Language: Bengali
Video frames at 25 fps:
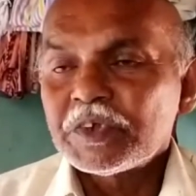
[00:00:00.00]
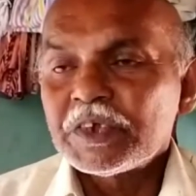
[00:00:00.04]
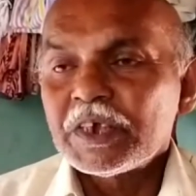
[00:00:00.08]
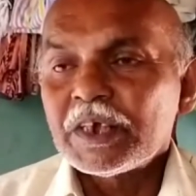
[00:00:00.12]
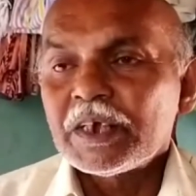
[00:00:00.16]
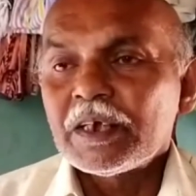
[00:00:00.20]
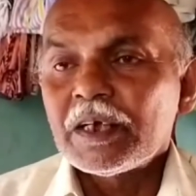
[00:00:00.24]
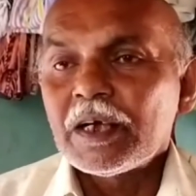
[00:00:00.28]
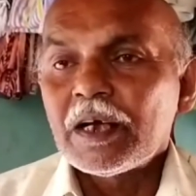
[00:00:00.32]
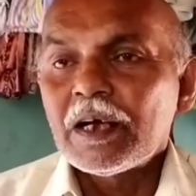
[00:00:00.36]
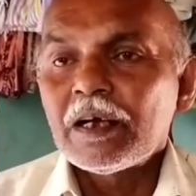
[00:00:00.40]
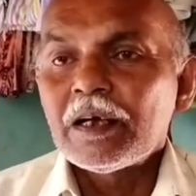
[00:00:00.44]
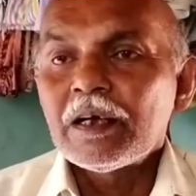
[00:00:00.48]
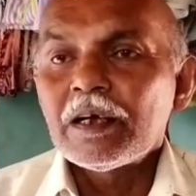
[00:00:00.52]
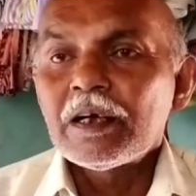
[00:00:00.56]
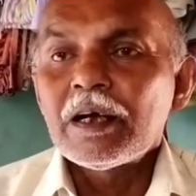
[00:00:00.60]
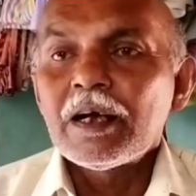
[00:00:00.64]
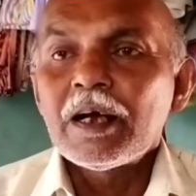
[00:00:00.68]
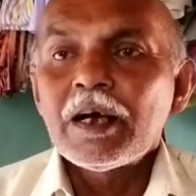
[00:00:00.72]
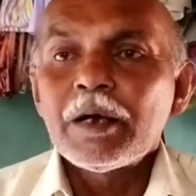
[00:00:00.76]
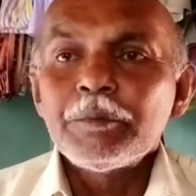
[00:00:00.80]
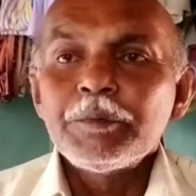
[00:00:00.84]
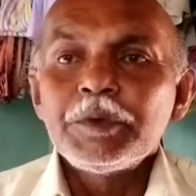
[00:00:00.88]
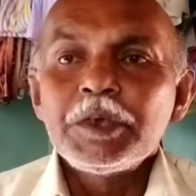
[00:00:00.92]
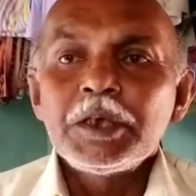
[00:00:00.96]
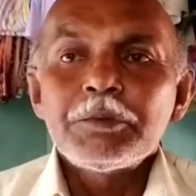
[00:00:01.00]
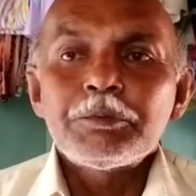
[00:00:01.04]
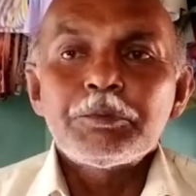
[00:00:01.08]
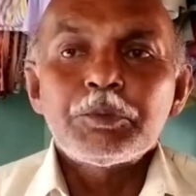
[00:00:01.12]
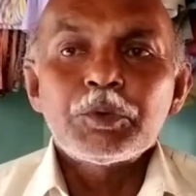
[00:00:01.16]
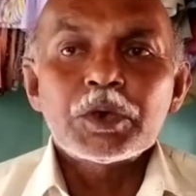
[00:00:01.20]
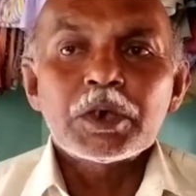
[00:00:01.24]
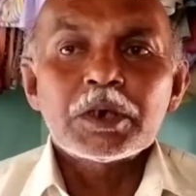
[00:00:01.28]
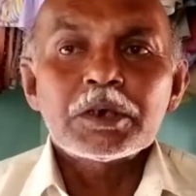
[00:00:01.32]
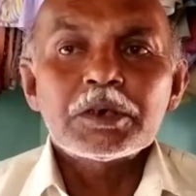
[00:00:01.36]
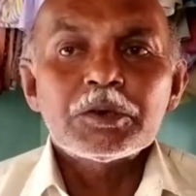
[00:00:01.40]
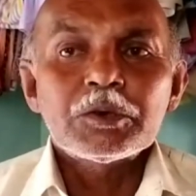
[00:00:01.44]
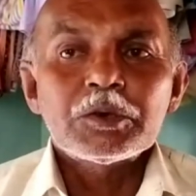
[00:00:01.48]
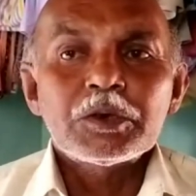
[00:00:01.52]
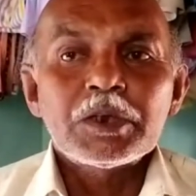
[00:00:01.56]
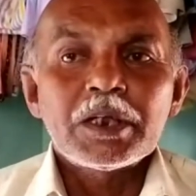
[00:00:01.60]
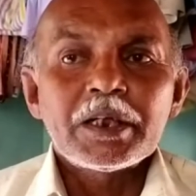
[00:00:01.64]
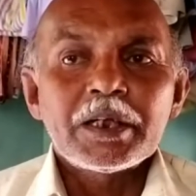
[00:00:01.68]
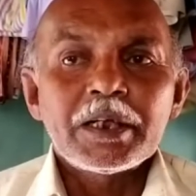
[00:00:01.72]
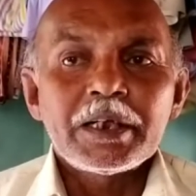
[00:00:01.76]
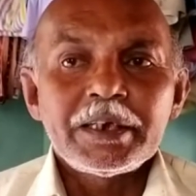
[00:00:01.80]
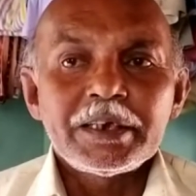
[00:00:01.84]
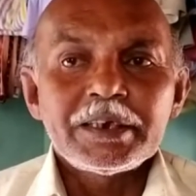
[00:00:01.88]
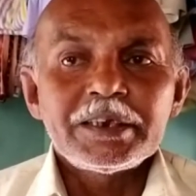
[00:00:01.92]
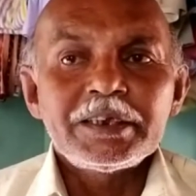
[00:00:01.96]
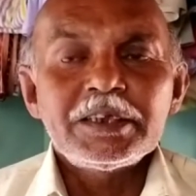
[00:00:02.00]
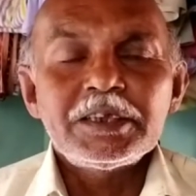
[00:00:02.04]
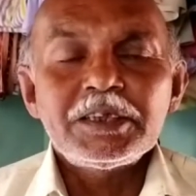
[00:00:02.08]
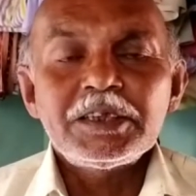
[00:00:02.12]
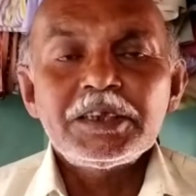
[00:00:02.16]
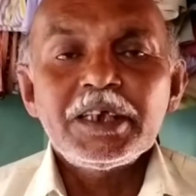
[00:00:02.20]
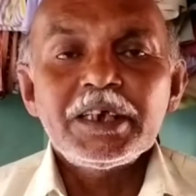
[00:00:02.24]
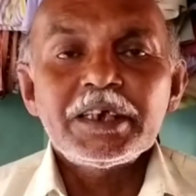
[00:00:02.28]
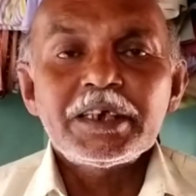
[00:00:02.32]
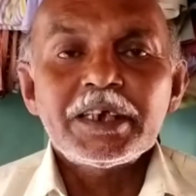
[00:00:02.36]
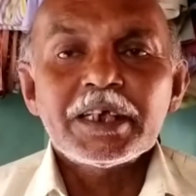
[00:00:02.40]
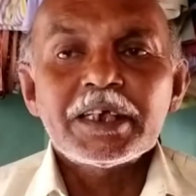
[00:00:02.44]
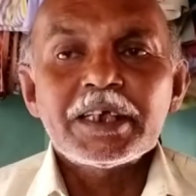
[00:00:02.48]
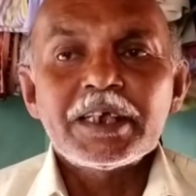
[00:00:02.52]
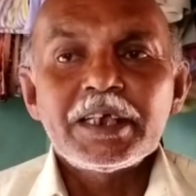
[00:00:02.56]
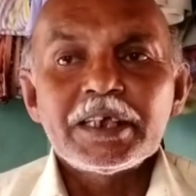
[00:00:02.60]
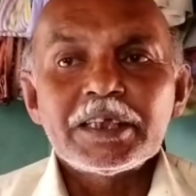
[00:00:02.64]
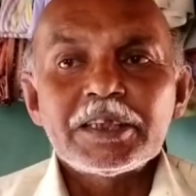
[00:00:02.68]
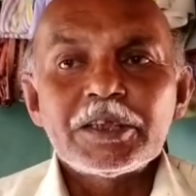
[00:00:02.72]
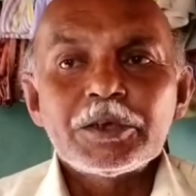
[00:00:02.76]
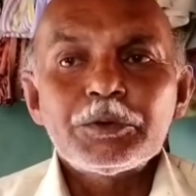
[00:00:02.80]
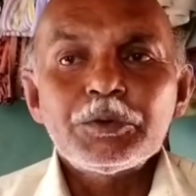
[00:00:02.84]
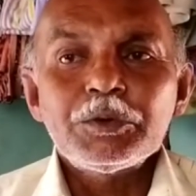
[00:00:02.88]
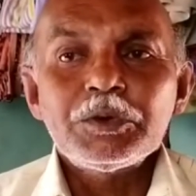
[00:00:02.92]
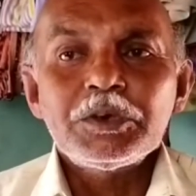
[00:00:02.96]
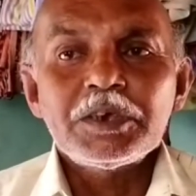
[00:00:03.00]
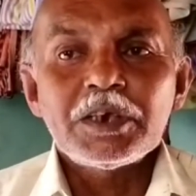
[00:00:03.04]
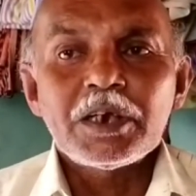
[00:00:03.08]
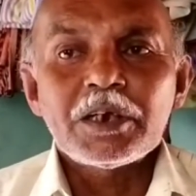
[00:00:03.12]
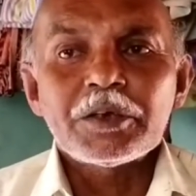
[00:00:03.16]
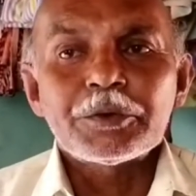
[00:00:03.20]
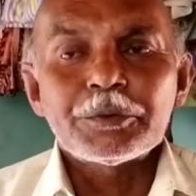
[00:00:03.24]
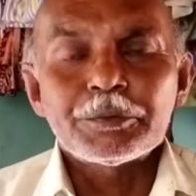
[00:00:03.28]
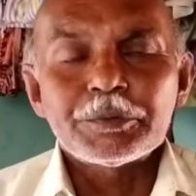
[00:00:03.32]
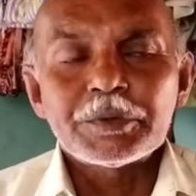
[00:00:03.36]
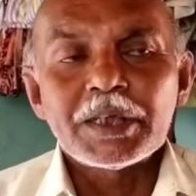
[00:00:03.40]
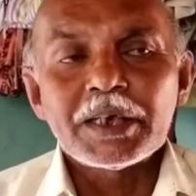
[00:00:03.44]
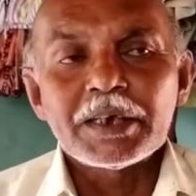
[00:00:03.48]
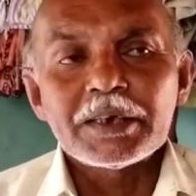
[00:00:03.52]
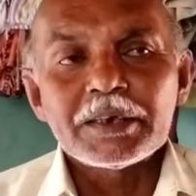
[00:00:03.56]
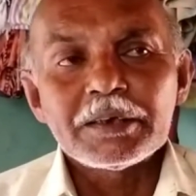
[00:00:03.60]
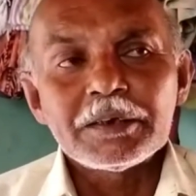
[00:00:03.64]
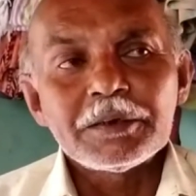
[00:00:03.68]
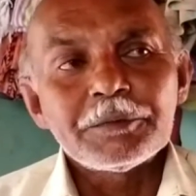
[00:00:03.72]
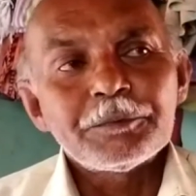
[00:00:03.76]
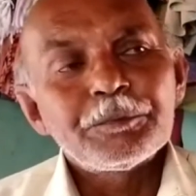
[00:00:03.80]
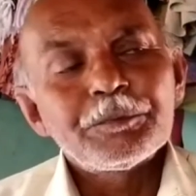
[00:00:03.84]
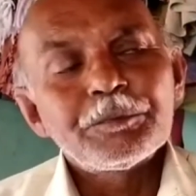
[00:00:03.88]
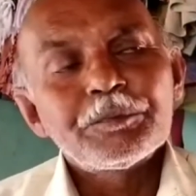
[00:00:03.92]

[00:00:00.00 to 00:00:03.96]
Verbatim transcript: যে আমি এই প্রোডাক্টটা এনে দিচ্ছি এটা খেয়ে দেখুন কীরকম থাকে